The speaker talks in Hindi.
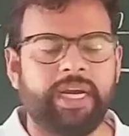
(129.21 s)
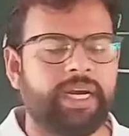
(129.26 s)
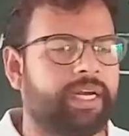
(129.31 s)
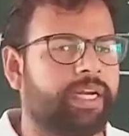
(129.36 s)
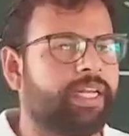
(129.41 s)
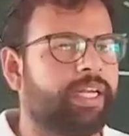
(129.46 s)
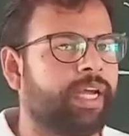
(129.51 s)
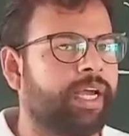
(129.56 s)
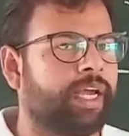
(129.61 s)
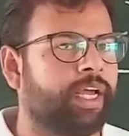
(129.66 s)

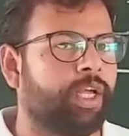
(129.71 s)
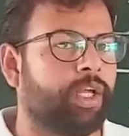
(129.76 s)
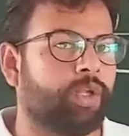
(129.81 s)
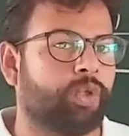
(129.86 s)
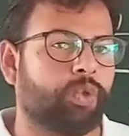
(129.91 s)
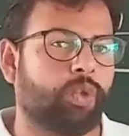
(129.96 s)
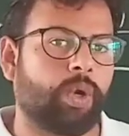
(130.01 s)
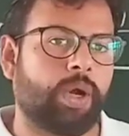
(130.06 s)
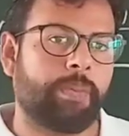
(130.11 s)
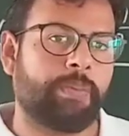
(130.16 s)
ठीक है
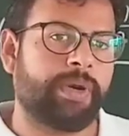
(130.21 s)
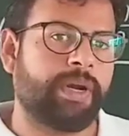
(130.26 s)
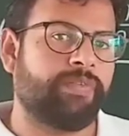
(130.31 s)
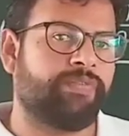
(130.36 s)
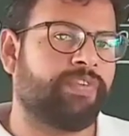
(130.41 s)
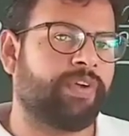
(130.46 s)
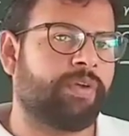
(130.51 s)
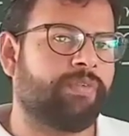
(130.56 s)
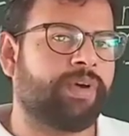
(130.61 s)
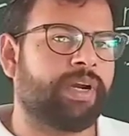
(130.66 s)
तो अपने
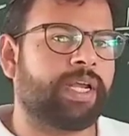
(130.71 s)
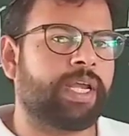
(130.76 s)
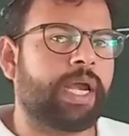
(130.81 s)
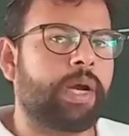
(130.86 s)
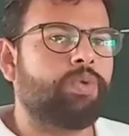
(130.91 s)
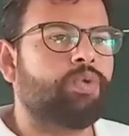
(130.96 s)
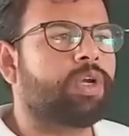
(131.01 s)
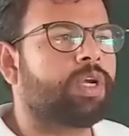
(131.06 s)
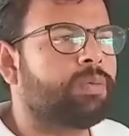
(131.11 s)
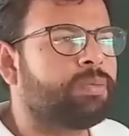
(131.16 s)
फेवर के
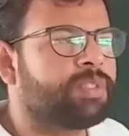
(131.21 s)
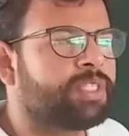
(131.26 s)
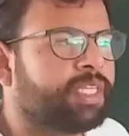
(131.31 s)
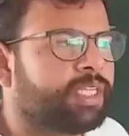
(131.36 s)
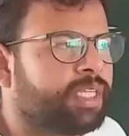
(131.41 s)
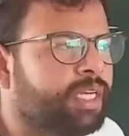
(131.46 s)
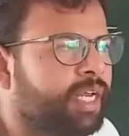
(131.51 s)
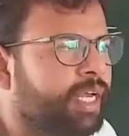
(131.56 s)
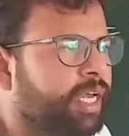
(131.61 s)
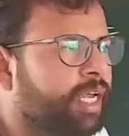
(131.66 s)
आउटकम्स
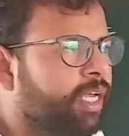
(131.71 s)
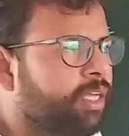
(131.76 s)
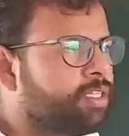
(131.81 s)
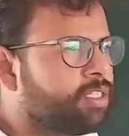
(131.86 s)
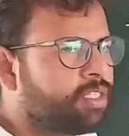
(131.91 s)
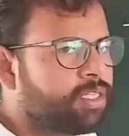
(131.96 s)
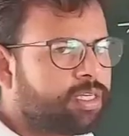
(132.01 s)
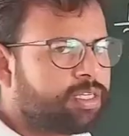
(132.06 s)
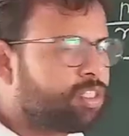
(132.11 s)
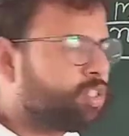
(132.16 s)
कितने हैं
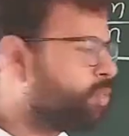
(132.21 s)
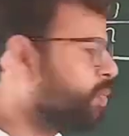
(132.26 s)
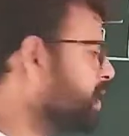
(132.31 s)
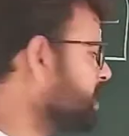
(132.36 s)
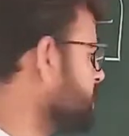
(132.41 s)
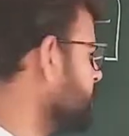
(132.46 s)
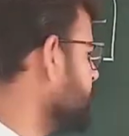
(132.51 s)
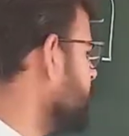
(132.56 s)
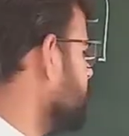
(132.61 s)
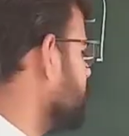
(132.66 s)
सिक्स में
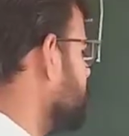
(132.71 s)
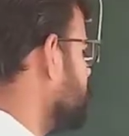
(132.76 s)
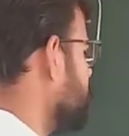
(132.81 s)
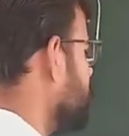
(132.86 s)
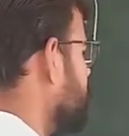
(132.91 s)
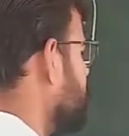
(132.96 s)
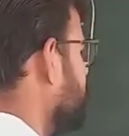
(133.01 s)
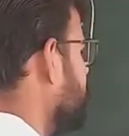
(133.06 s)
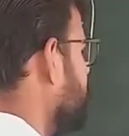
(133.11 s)
से थ्री